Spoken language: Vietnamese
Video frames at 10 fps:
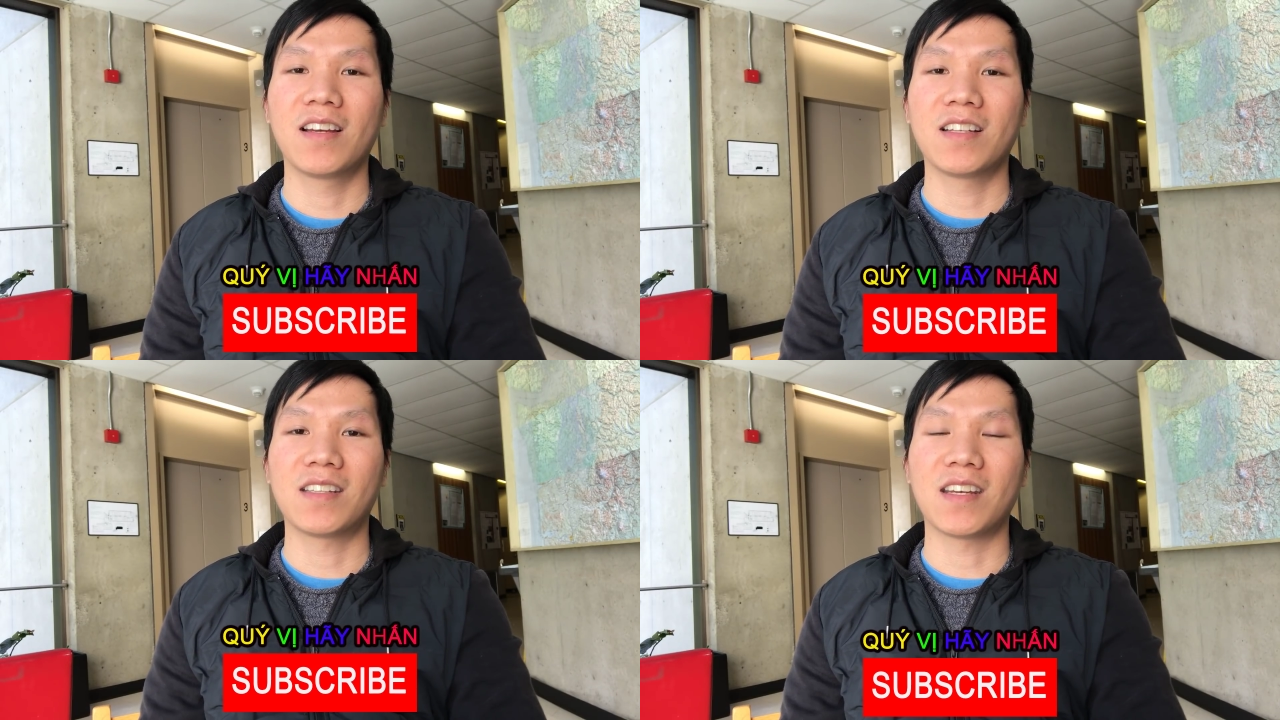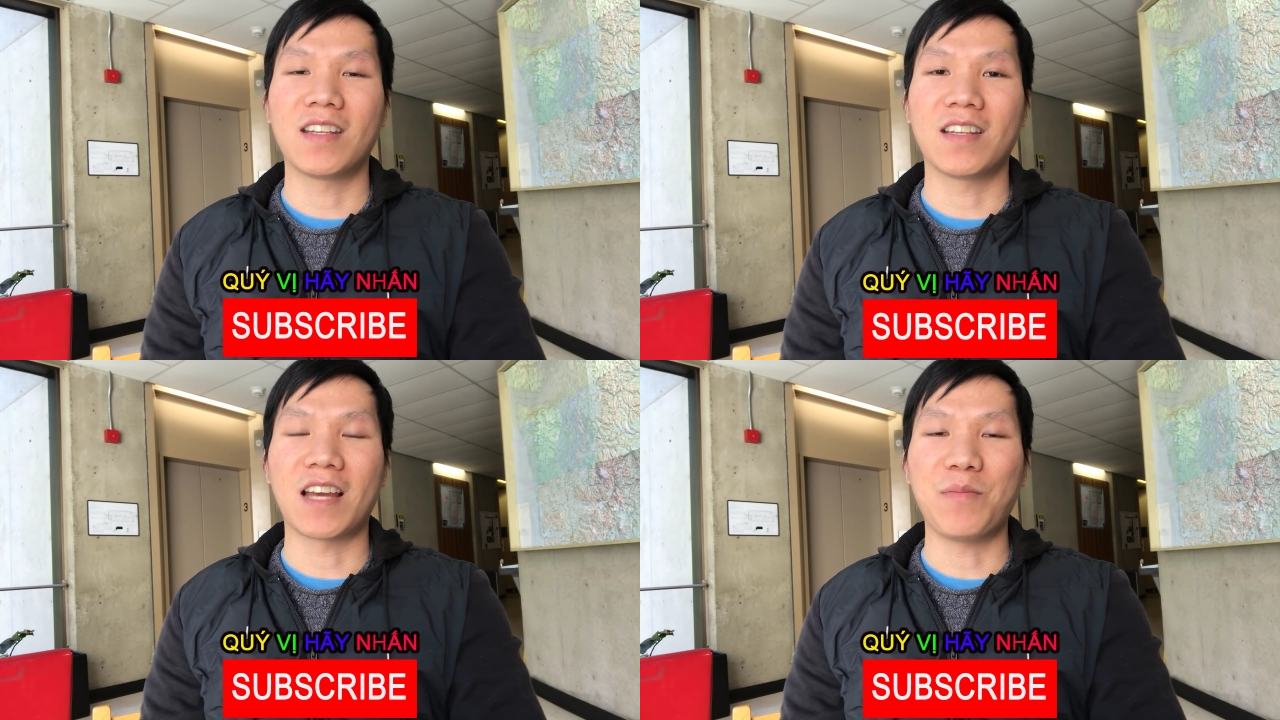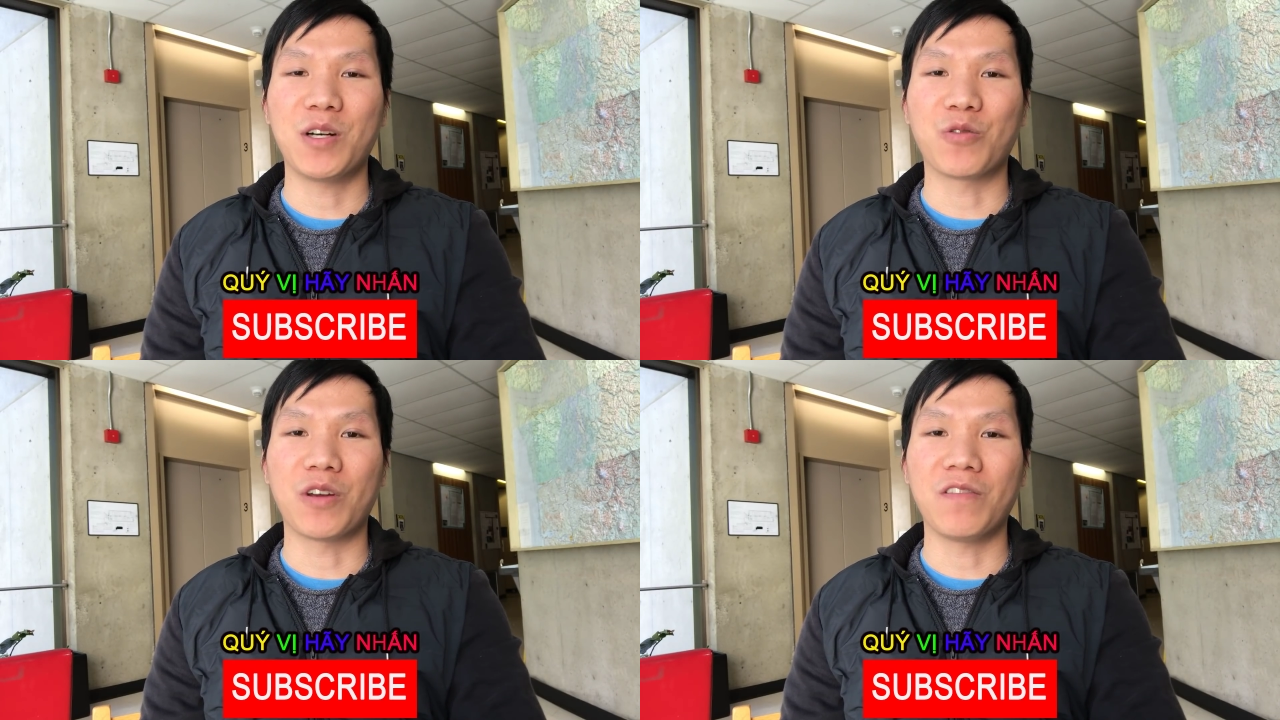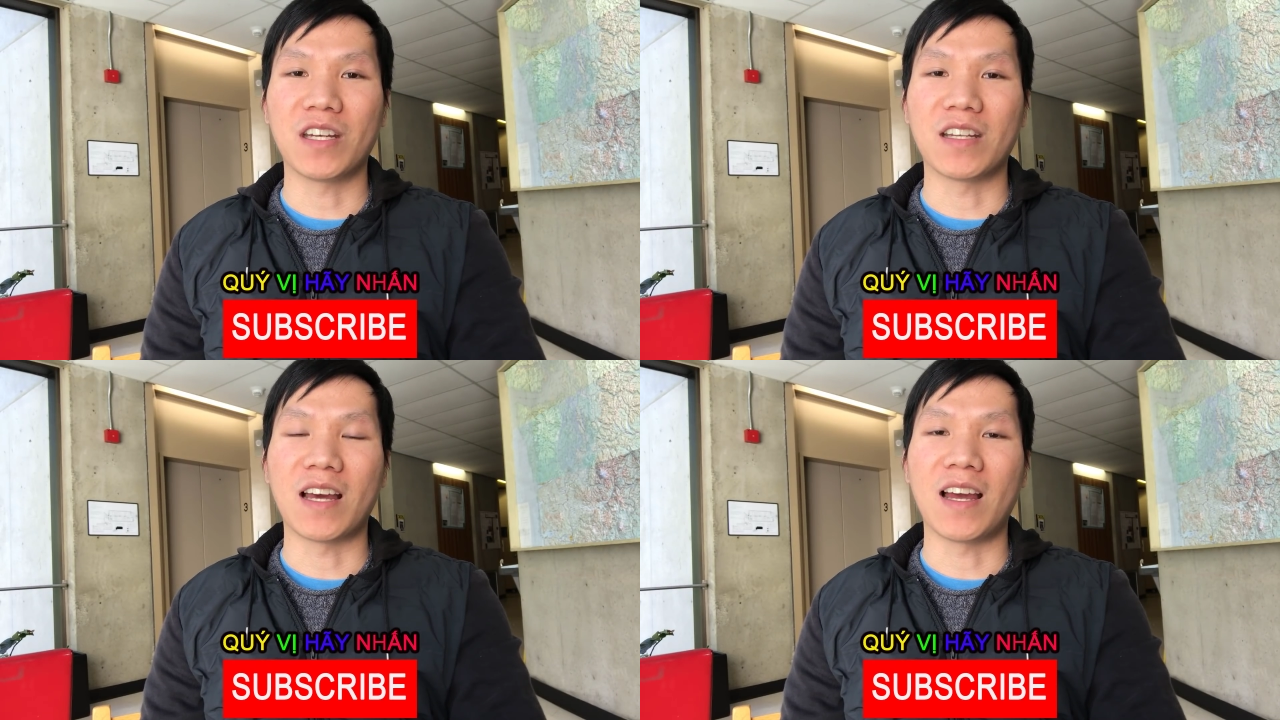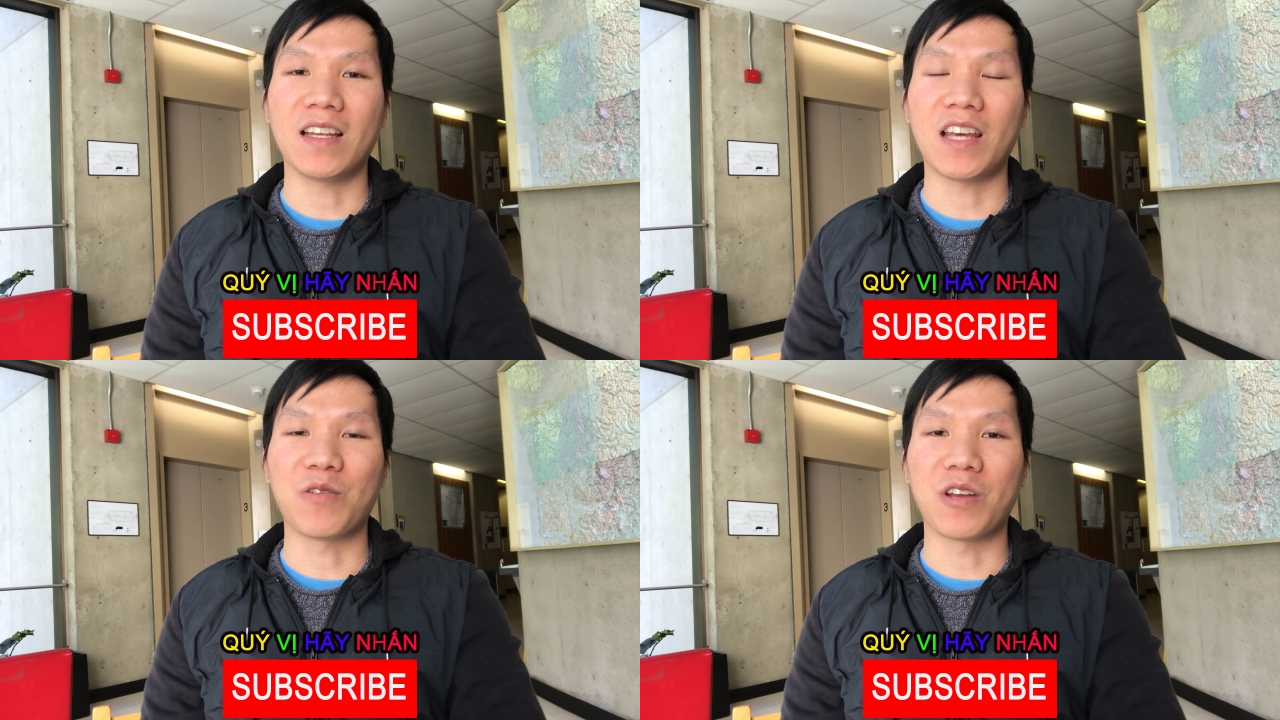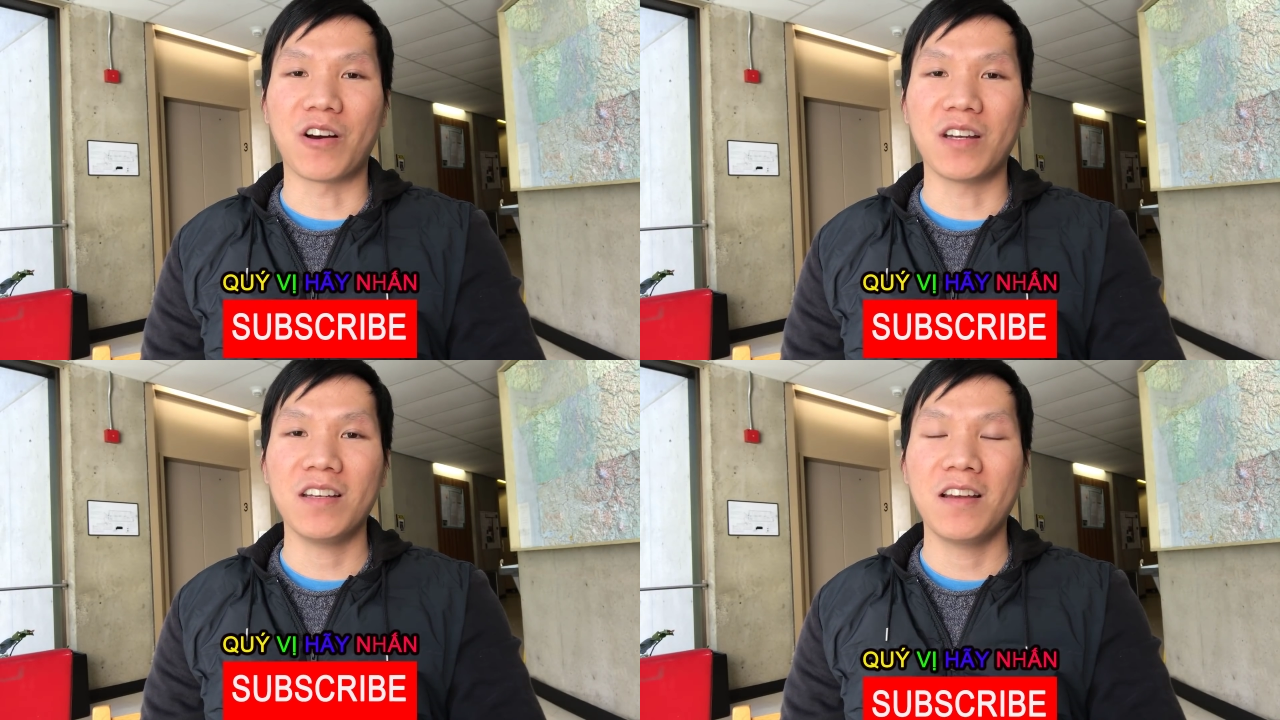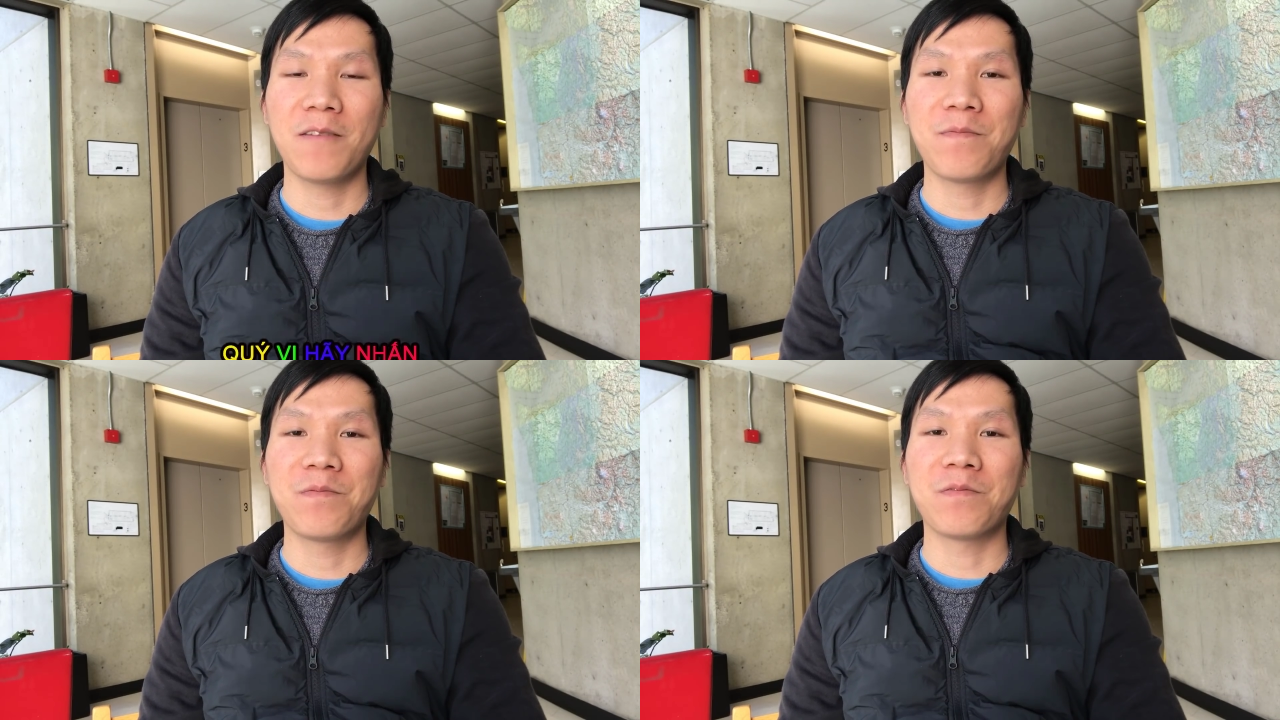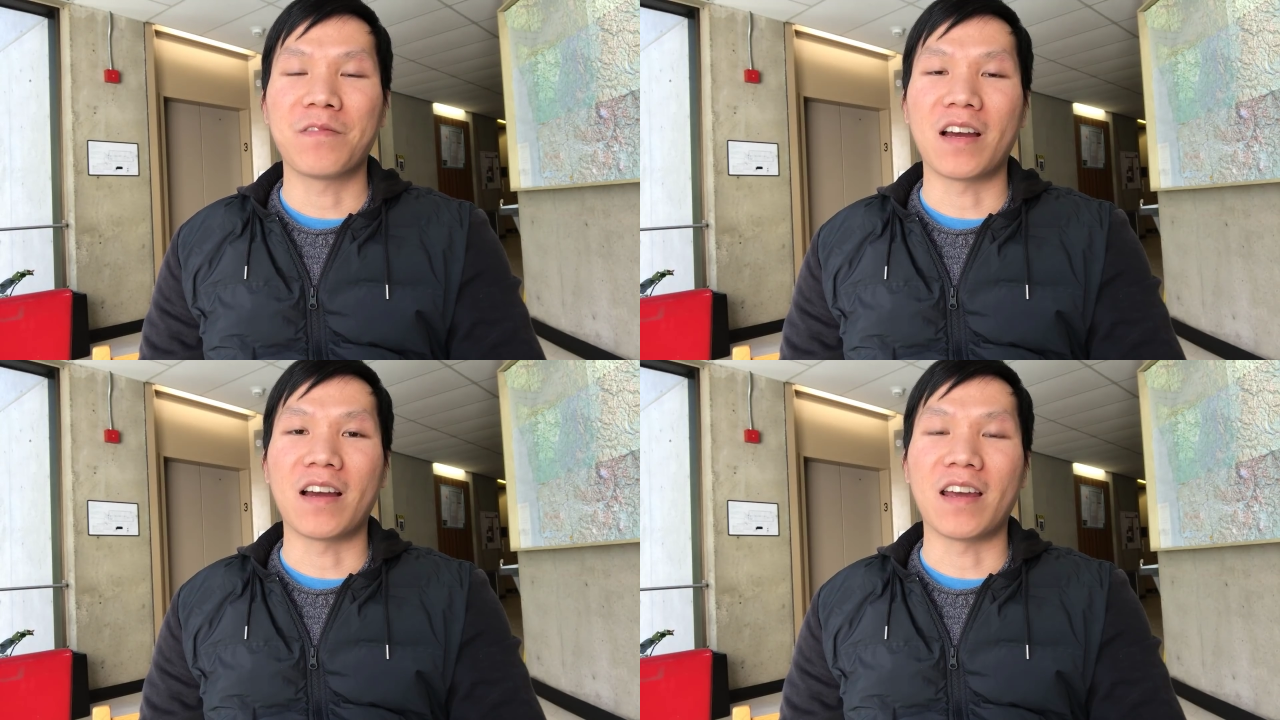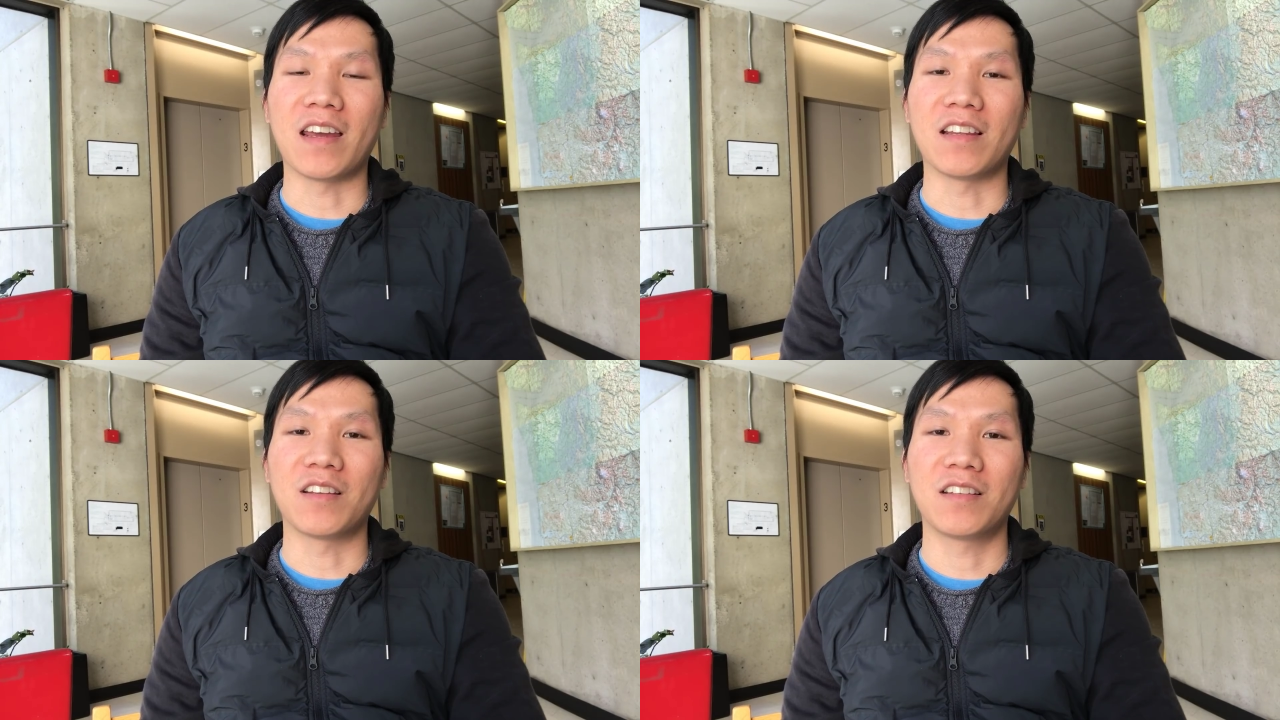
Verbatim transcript: Xin cảm ơn quý vị đã theo dõi và hẹn